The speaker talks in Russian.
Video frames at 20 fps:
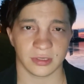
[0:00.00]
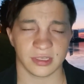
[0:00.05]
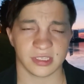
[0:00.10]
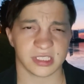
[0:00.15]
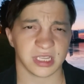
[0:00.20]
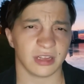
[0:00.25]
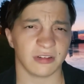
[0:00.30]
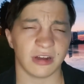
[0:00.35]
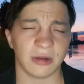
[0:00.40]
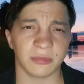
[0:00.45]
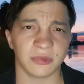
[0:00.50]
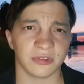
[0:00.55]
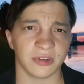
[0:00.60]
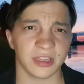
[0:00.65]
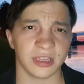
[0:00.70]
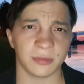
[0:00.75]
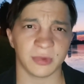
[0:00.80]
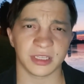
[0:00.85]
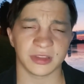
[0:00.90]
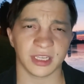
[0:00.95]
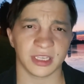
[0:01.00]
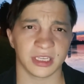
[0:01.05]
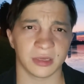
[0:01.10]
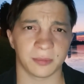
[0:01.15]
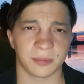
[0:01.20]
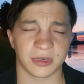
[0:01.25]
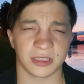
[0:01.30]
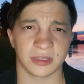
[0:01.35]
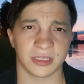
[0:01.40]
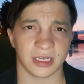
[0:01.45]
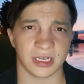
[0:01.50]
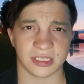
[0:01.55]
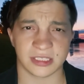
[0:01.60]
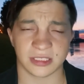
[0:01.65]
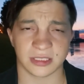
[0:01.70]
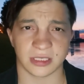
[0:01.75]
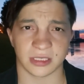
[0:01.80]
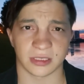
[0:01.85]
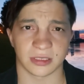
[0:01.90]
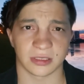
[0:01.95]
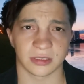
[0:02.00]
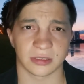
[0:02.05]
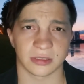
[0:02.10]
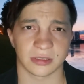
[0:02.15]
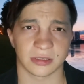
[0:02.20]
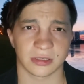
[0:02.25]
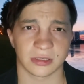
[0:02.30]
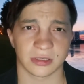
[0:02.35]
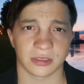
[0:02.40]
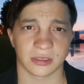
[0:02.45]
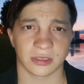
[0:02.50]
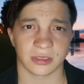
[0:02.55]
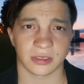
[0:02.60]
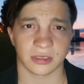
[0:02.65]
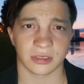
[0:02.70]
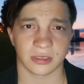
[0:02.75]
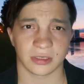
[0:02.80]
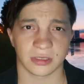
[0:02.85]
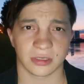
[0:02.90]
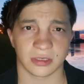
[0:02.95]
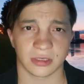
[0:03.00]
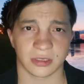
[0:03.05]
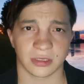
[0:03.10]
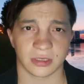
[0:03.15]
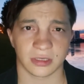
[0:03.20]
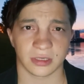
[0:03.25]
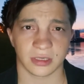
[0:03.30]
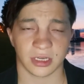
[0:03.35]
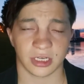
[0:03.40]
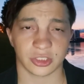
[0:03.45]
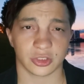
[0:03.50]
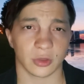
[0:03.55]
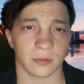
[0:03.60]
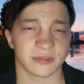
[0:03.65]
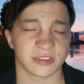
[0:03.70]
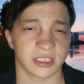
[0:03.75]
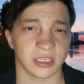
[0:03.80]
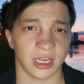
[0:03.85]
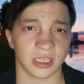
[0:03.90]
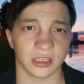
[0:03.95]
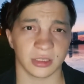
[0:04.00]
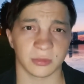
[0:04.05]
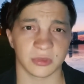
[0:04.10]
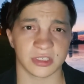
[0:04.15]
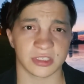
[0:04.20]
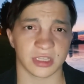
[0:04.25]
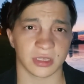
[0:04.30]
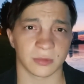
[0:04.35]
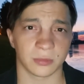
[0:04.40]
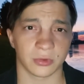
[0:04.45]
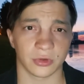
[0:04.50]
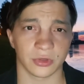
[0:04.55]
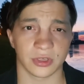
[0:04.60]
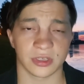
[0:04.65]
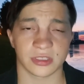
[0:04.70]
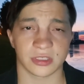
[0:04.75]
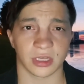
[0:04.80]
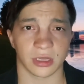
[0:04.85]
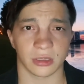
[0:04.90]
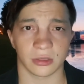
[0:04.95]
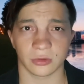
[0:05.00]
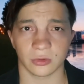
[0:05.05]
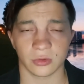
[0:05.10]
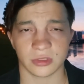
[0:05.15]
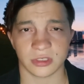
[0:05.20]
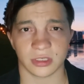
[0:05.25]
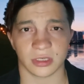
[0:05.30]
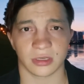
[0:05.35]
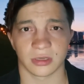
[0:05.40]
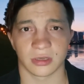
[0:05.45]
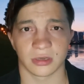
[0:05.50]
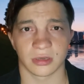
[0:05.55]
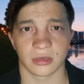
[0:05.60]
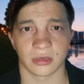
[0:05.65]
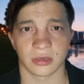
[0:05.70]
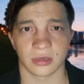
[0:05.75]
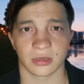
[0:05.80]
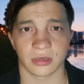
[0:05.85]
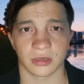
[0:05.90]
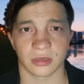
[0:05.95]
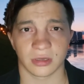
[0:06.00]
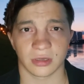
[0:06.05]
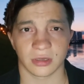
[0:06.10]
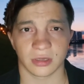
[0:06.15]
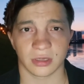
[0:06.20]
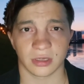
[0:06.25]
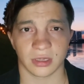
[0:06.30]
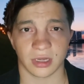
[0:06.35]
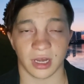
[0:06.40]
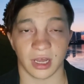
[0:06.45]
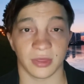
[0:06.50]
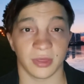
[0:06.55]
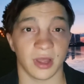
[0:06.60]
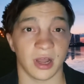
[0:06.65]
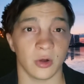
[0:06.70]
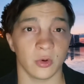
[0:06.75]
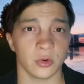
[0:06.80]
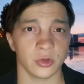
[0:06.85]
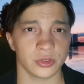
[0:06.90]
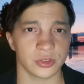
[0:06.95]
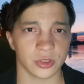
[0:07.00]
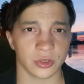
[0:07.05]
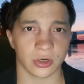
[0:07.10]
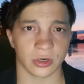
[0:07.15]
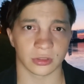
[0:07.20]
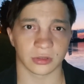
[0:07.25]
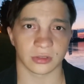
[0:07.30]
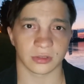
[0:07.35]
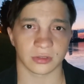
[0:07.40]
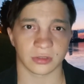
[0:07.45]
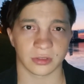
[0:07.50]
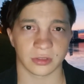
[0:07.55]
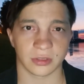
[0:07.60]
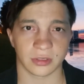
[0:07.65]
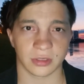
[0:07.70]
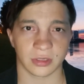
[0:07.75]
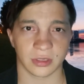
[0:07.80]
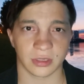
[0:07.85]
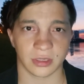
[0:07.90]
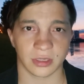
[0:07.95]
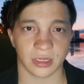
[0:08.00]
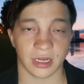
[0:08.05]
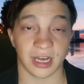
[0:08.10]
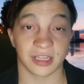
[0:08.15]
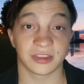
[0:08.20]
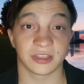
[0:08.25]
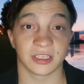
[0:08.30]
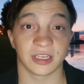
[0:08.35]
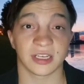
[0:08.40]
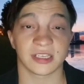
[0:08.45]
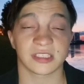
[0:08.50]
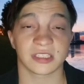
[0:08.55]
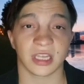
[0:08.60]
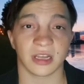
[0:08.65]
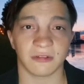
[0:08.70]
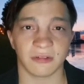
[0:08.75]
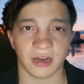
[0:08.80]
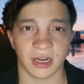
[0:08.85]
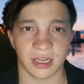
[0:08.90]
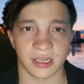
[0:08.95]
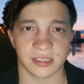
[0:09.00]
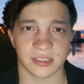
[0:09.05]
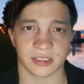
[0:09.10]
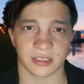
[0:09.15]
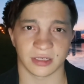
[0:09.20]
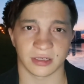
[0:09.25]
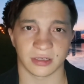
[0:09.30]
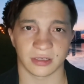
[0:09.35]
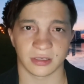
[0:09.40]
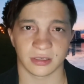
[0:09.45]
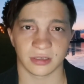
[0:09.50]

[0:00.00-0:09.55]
И словам твоим она не подастся, а чтоб взглядами с тобой не столкнуться, она уйдет, а ты оставайся.